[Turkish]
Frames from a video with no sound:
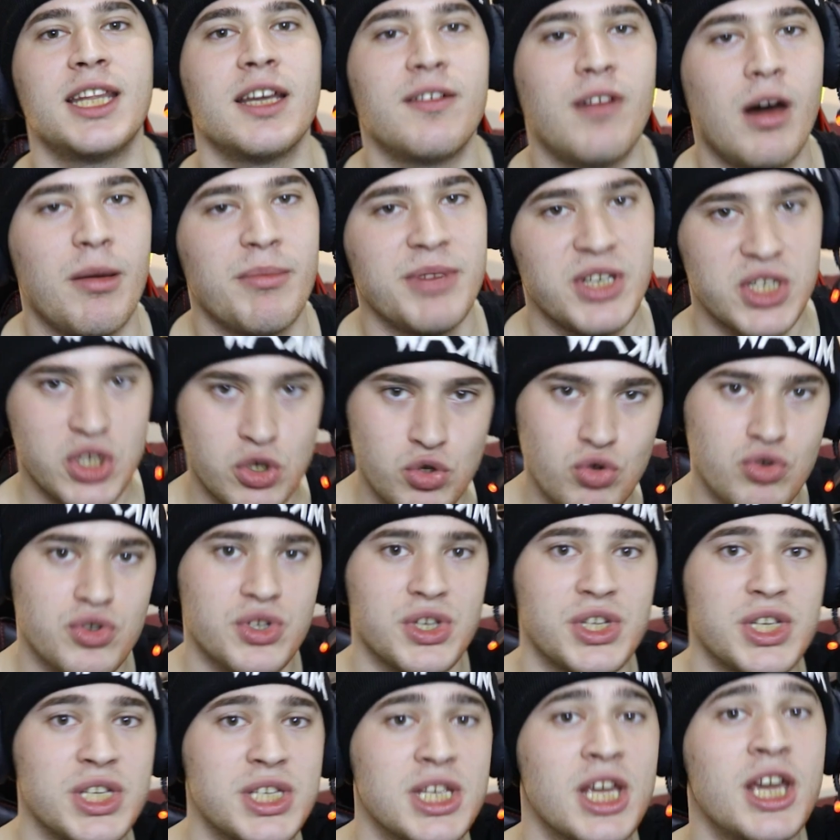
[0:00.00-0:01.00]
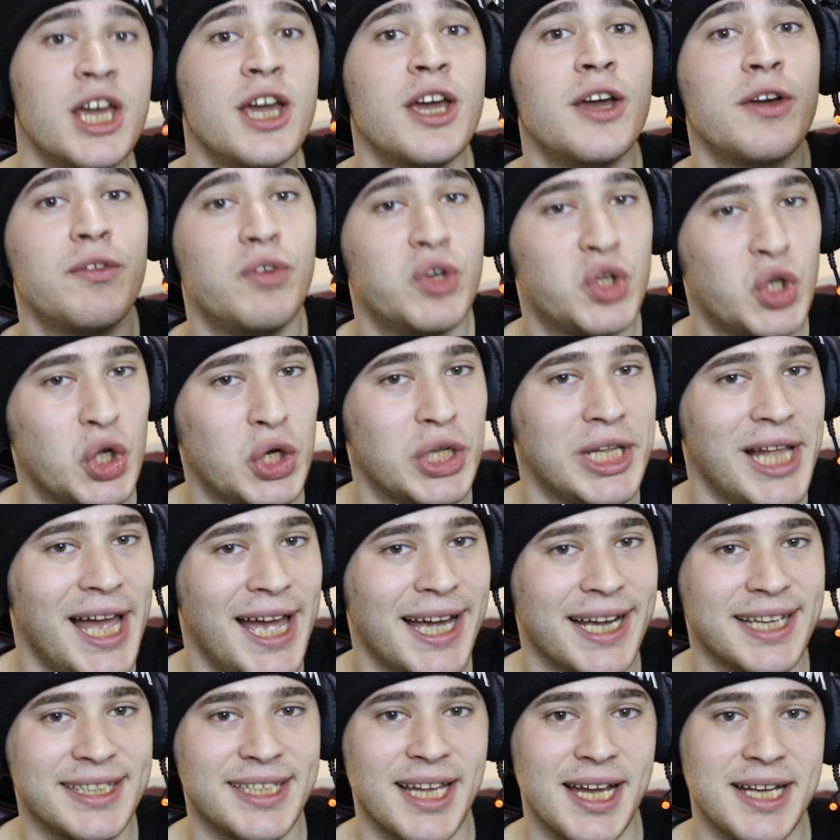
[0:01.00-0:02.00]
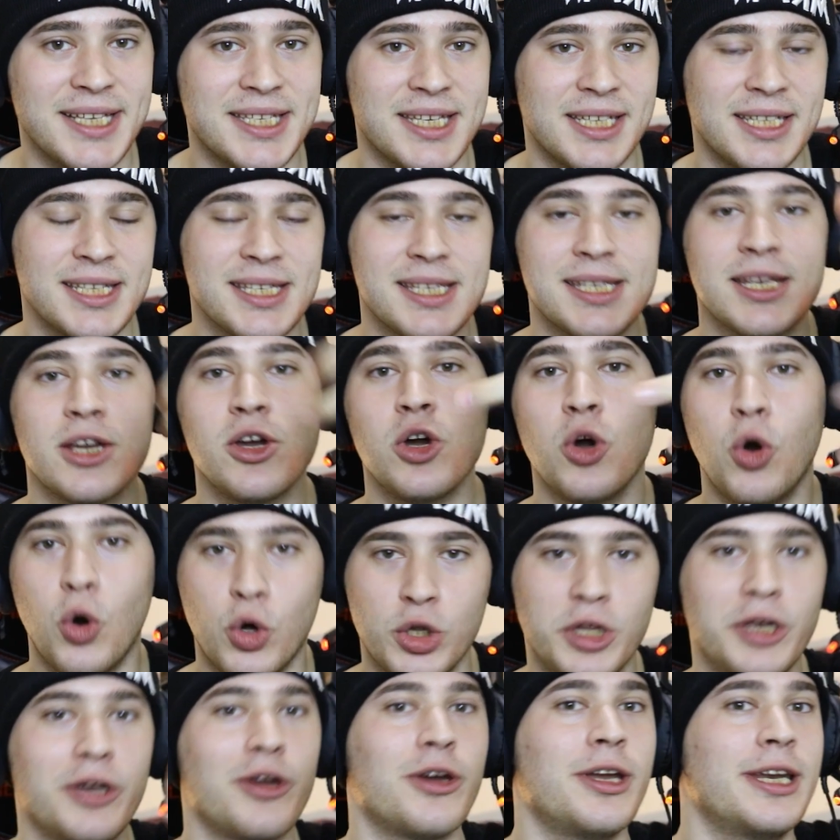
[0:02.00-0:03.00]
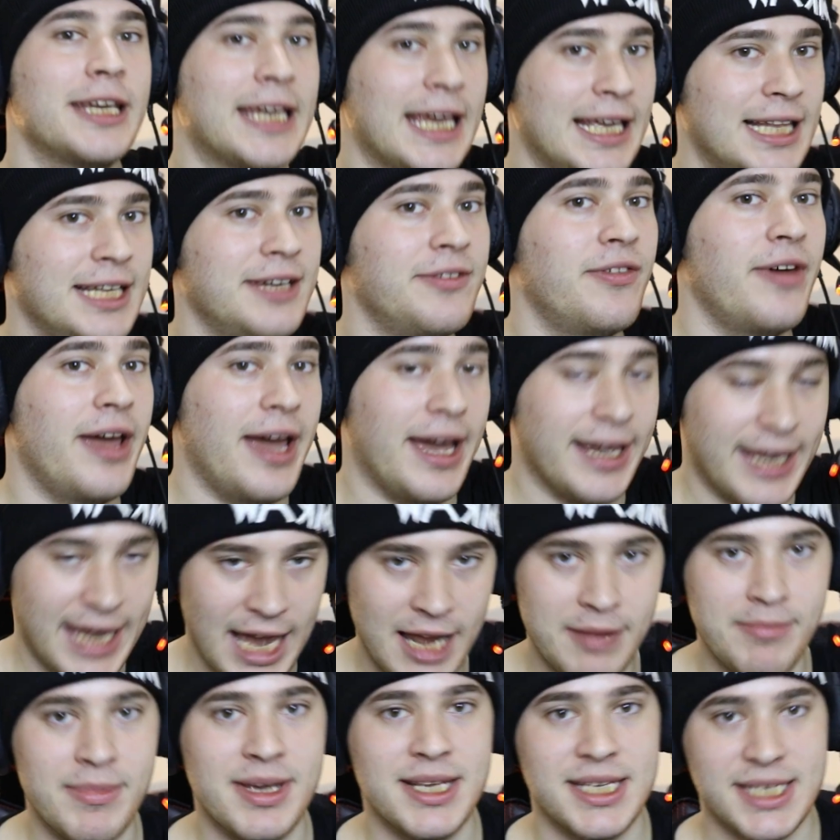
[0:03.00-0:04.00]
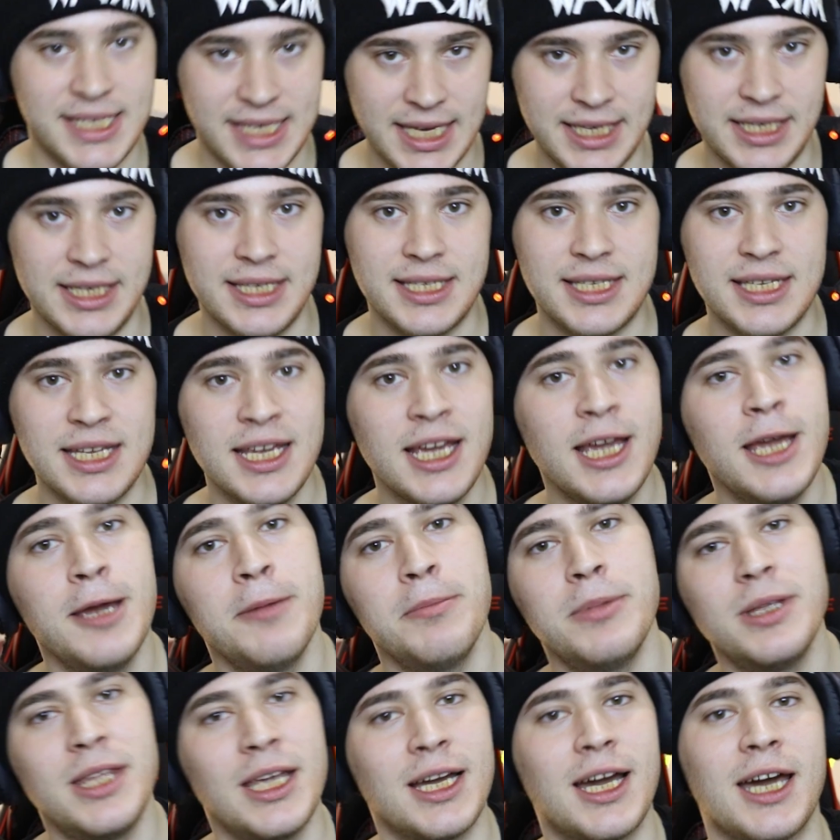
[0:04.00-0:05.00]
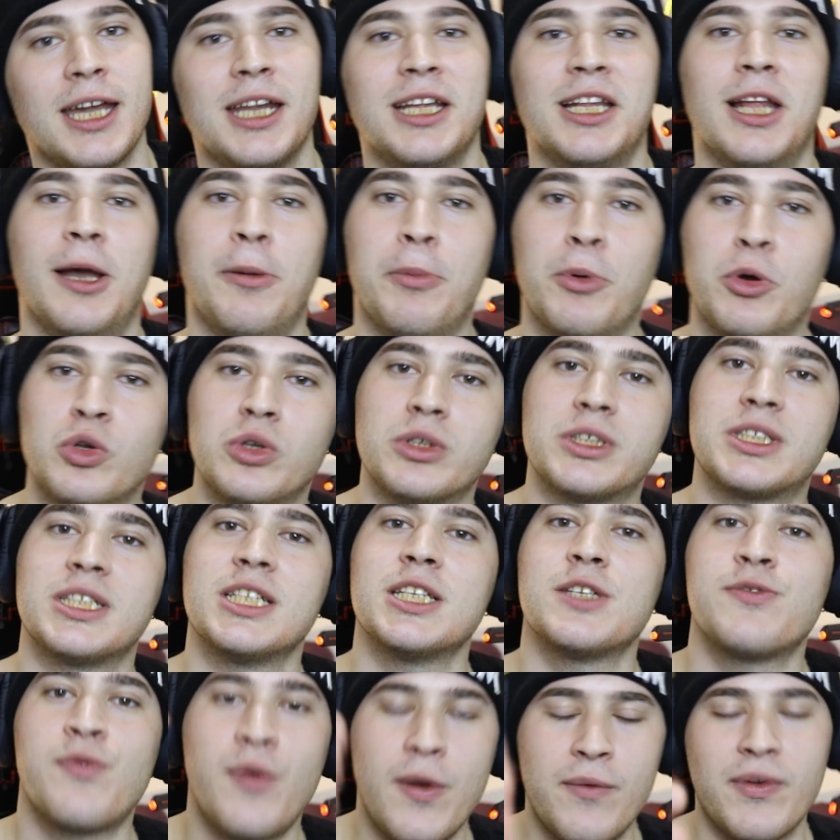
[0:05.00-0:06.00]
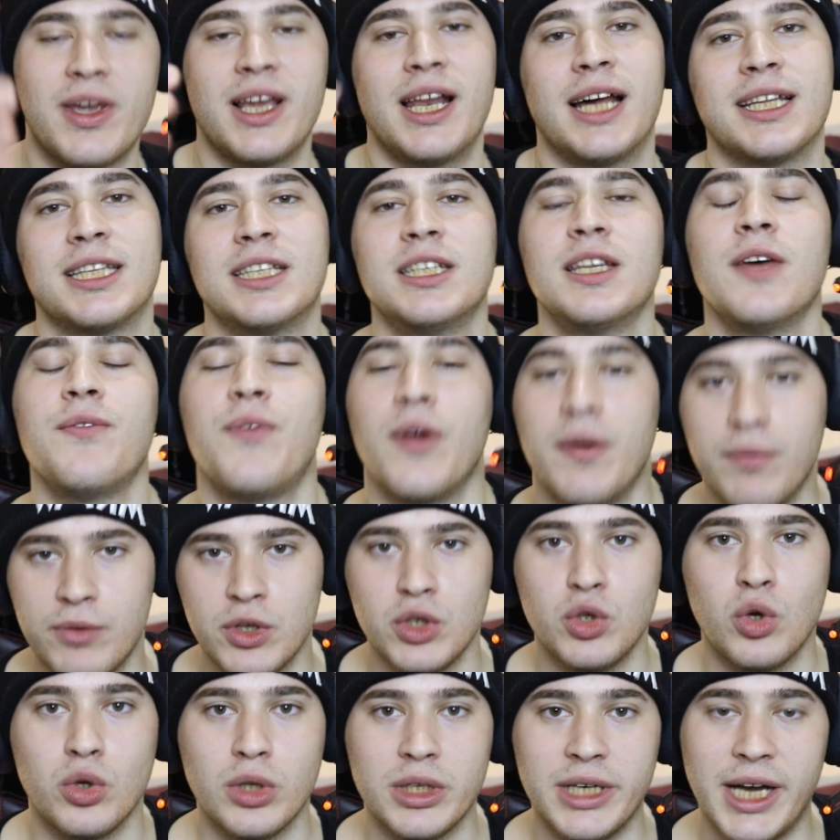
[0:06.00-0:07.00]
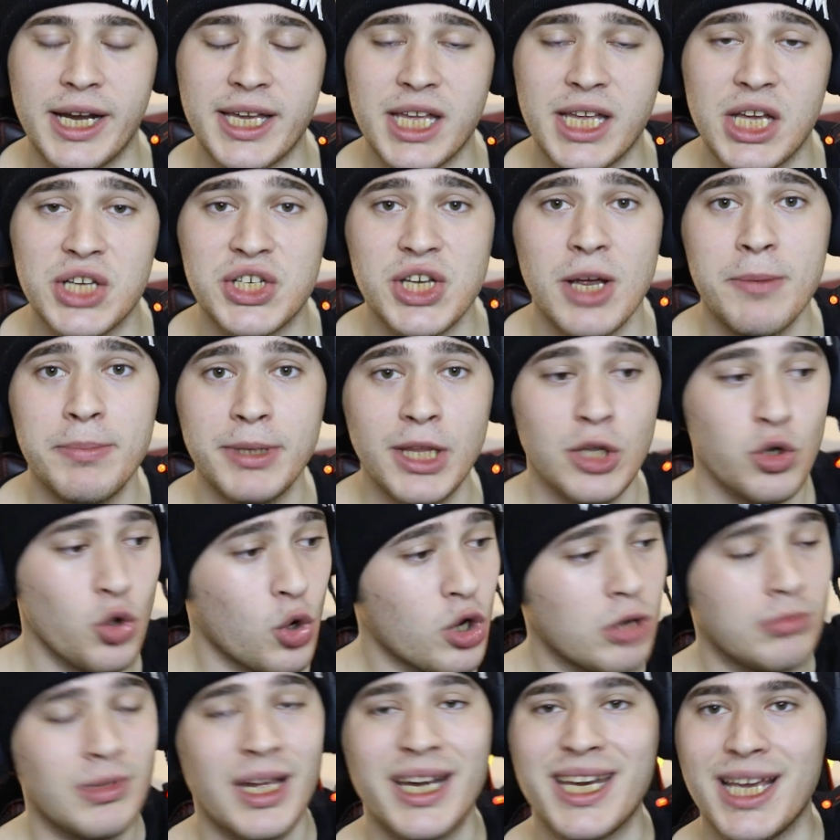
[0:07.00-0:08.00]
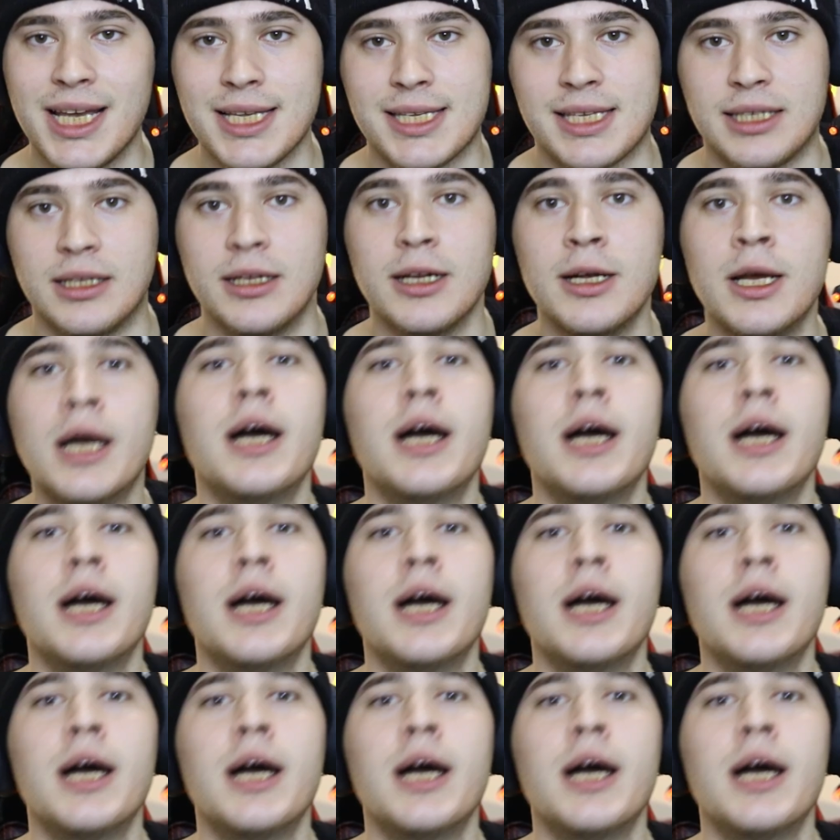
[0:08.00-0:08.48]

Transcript: devamını istiyorsanız videoya like atarsanız ona göre gelir veya gelmez serisi. Bir de kanala abone olursanız Fevkil adında Fevkil'de olur arkadaşlar. Bir de yorumları yazın.